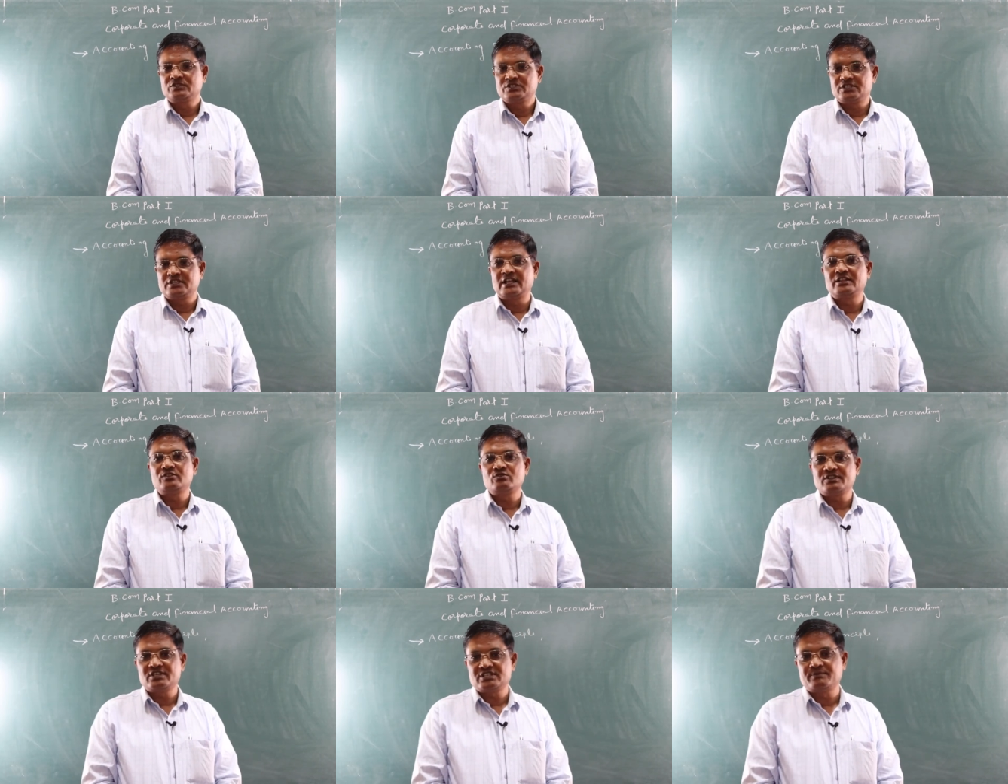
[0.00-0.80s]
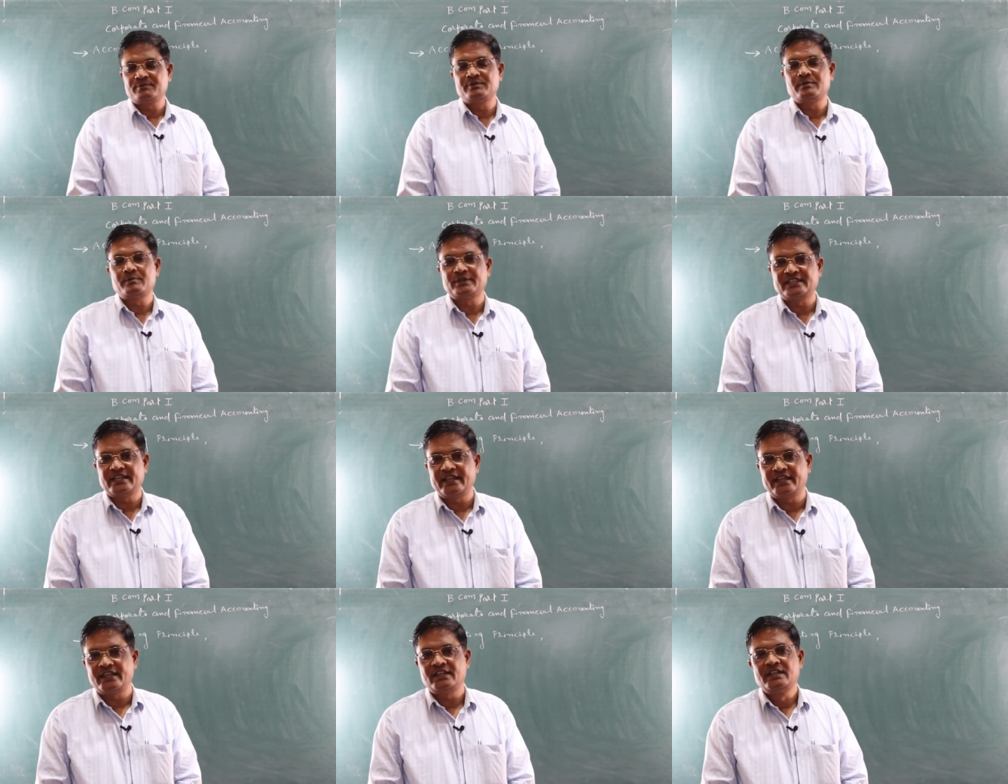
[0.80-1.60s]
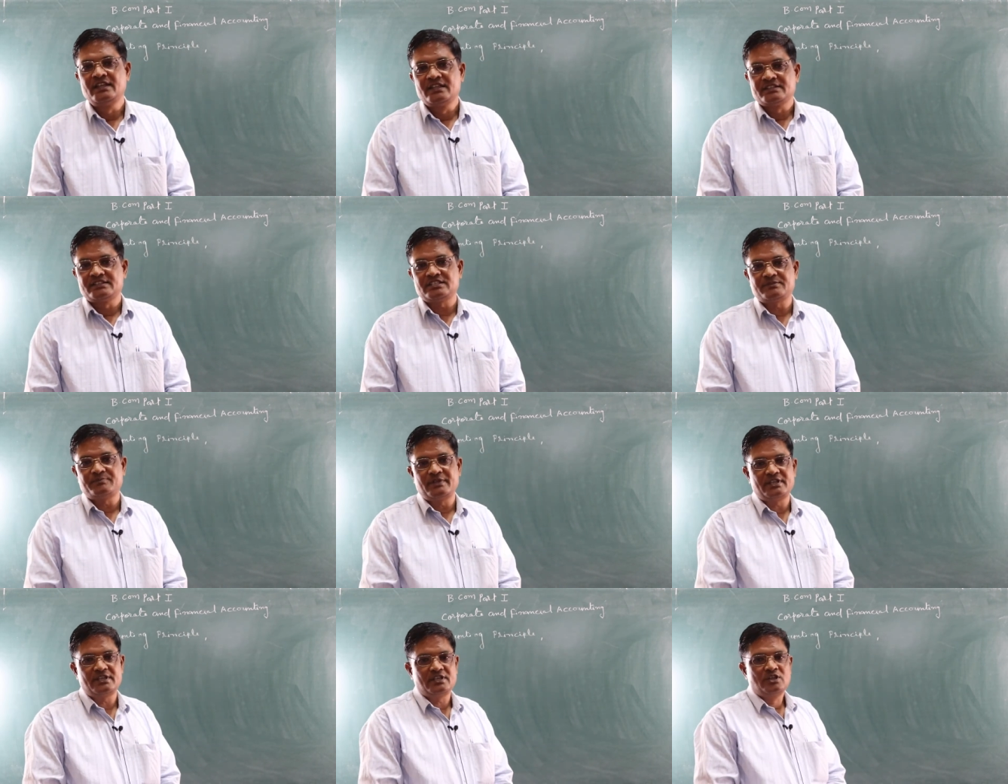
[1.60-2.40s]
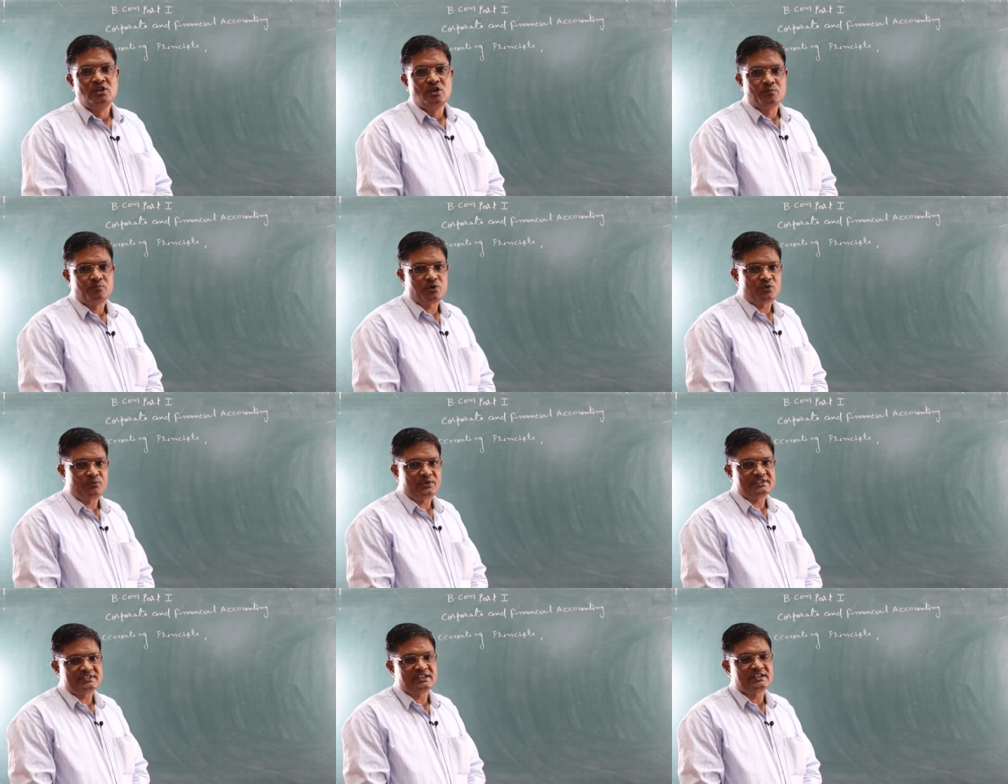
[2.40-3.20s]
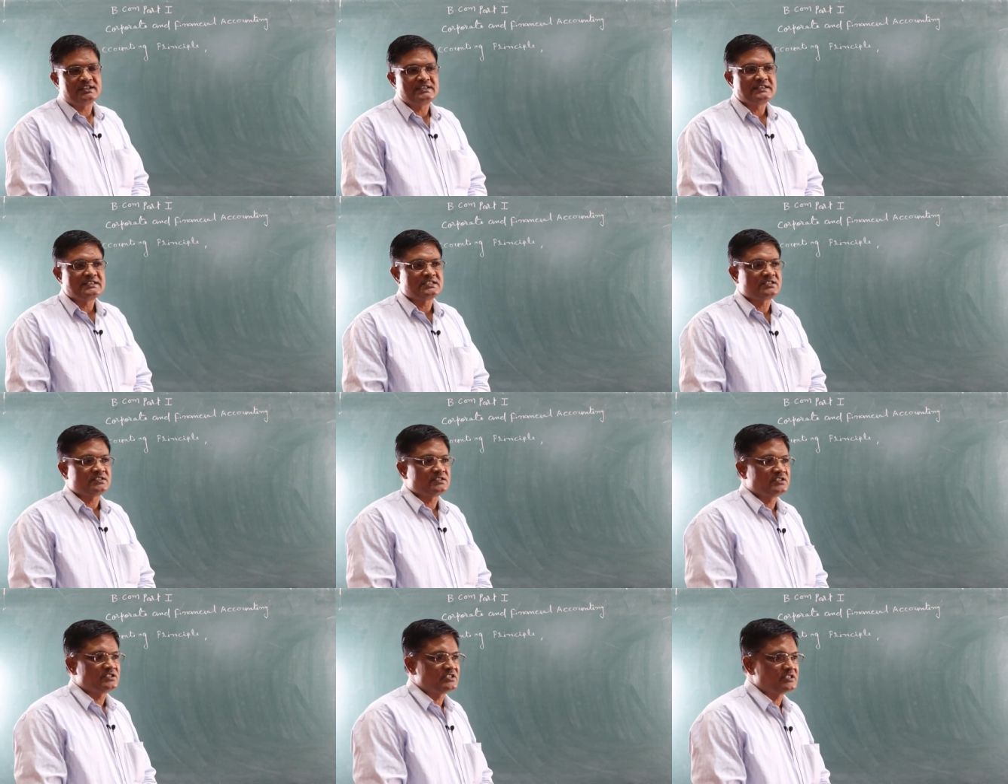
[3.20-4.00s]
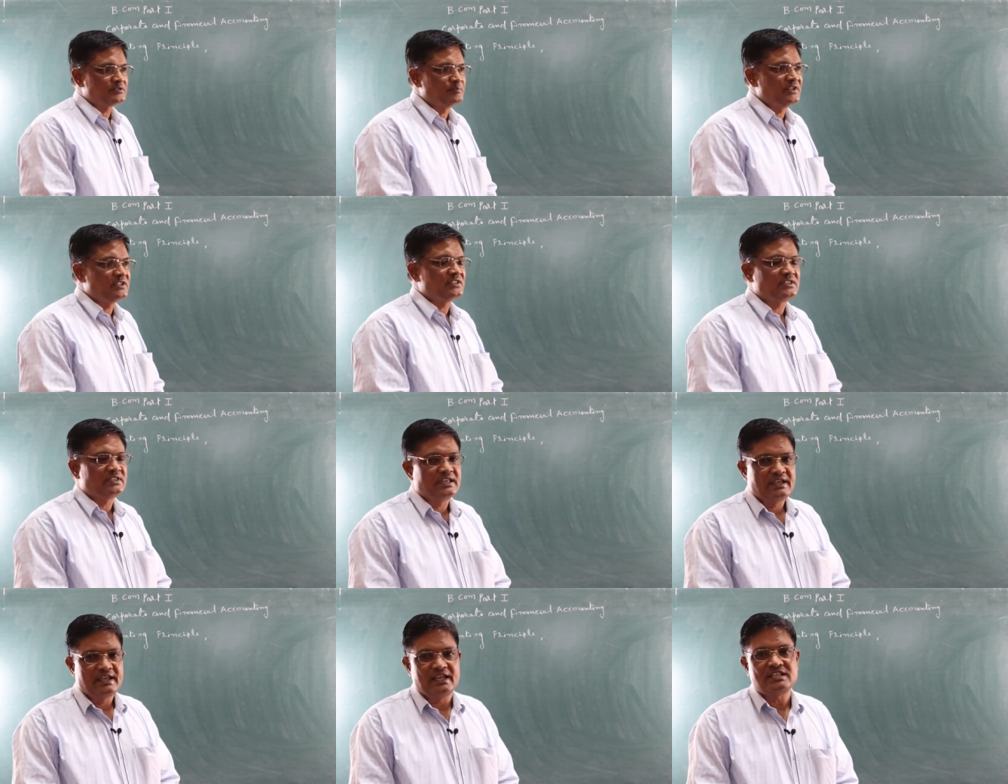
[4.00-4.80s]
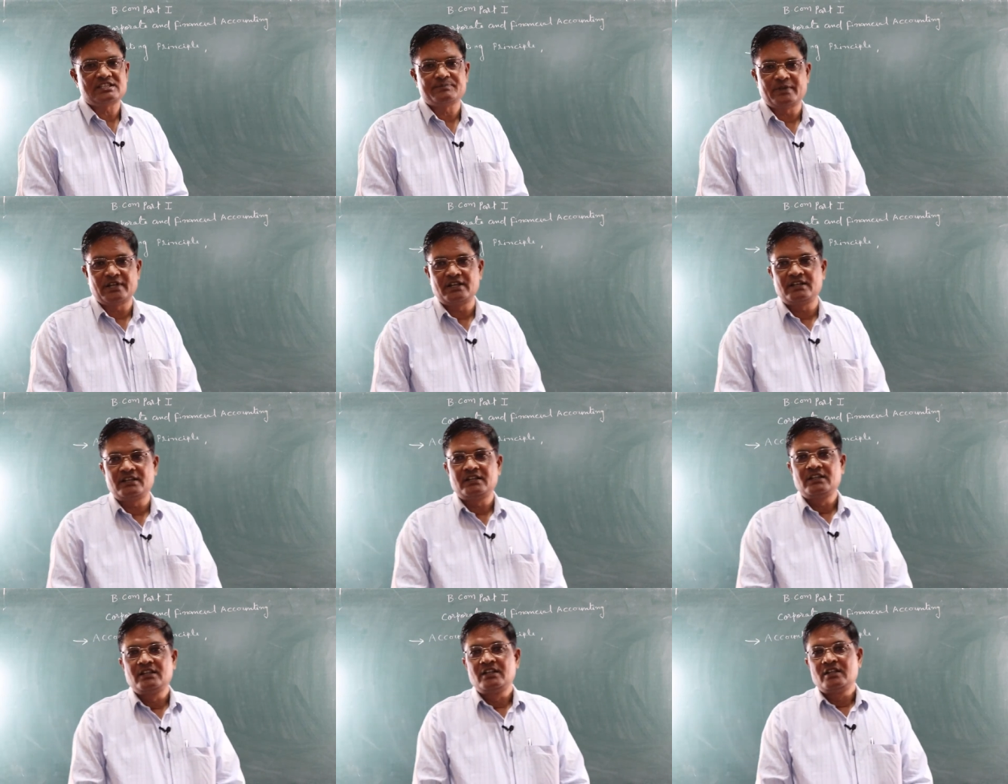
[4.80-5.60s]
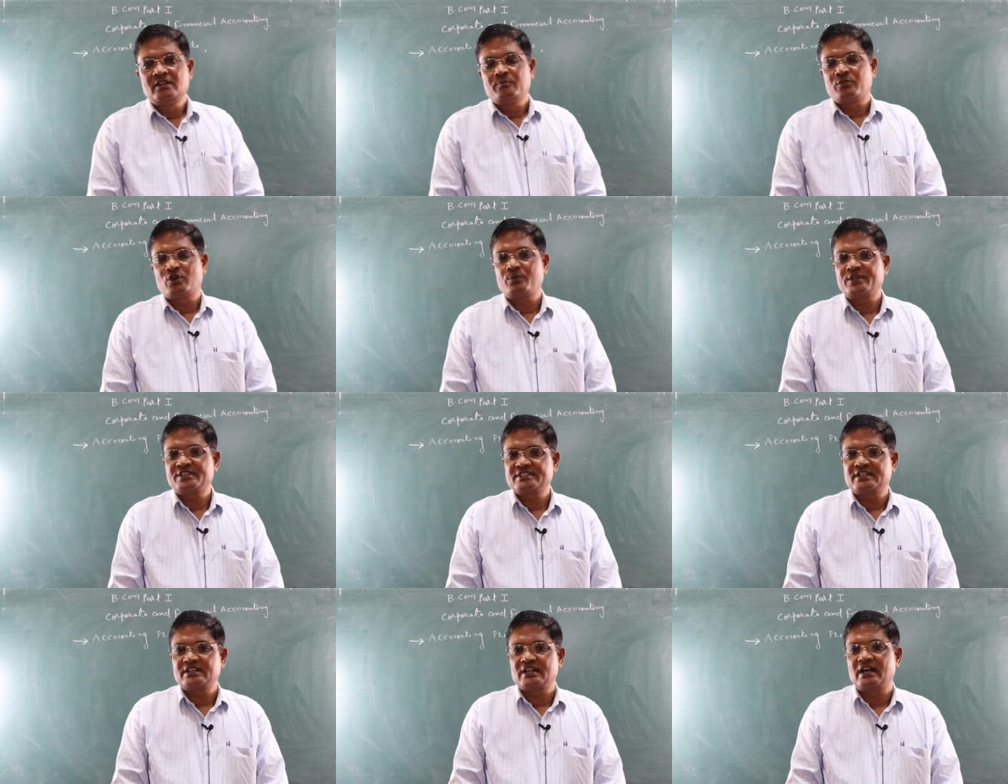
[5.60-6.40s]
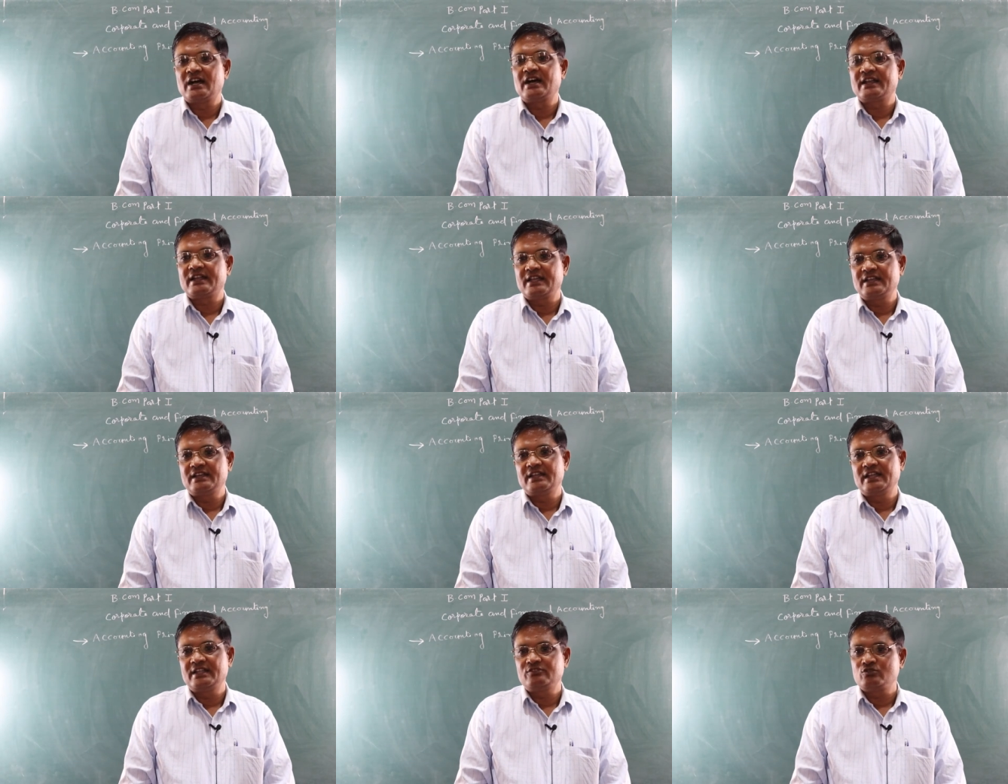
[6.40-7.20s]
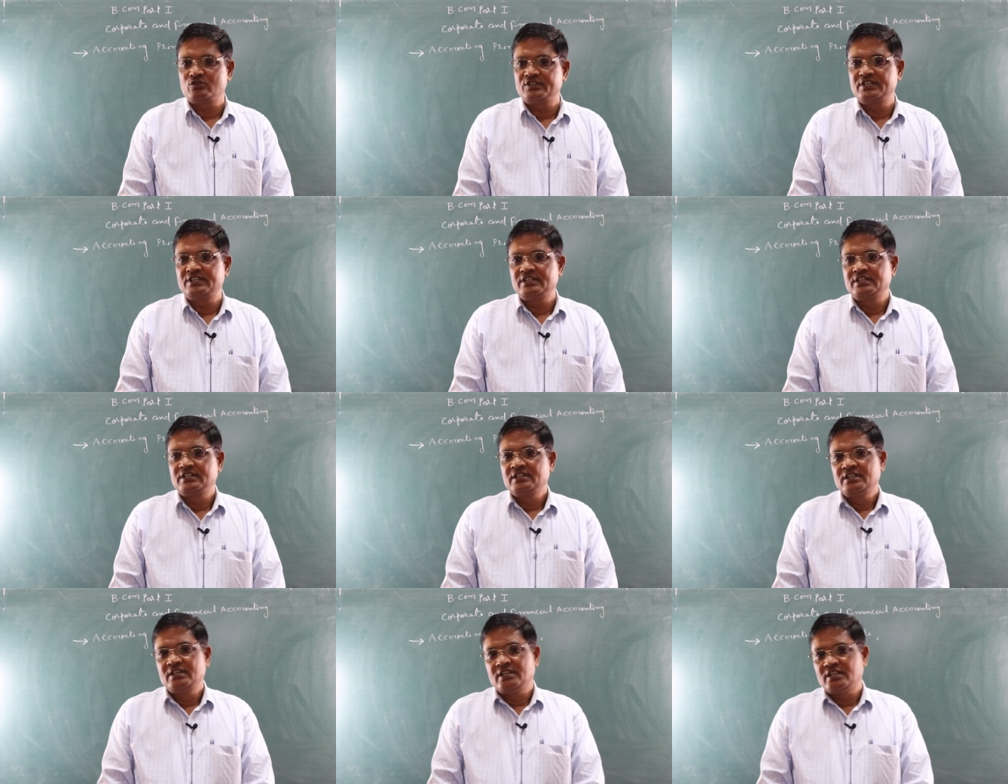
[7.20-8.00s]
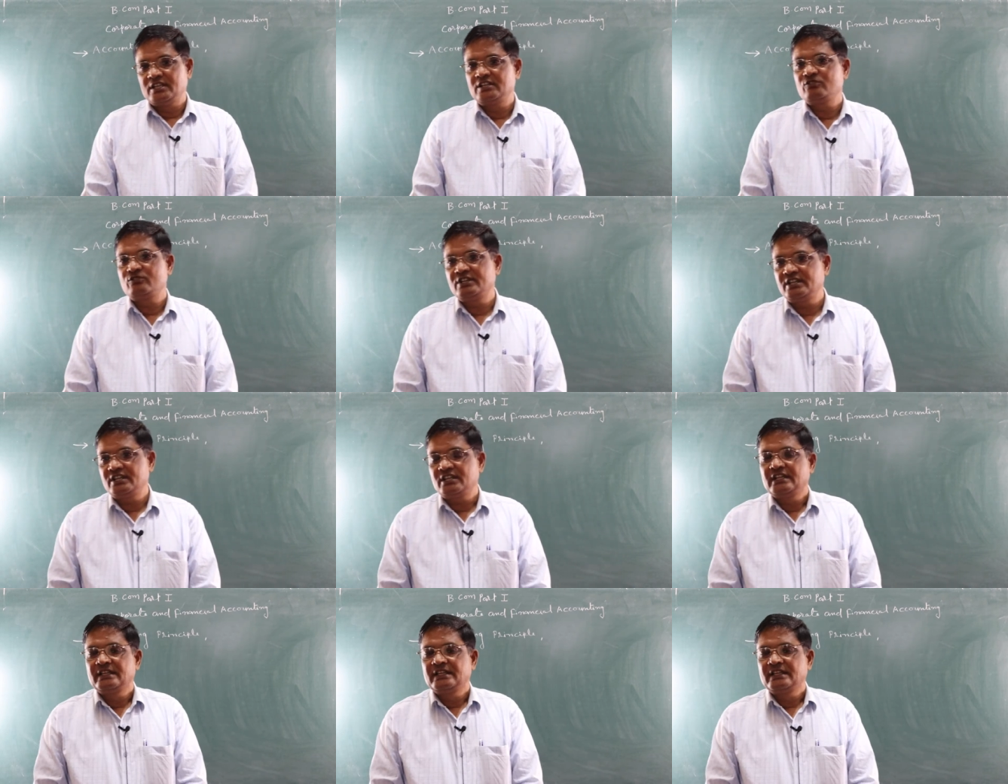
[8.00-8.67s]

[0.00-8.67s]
सिद्धांतों के संबंध में बताया है जिसमें प्रोफेसर स्मिथ एसबर्न प्रोफेसर आर एन एंथोनी इन्होंने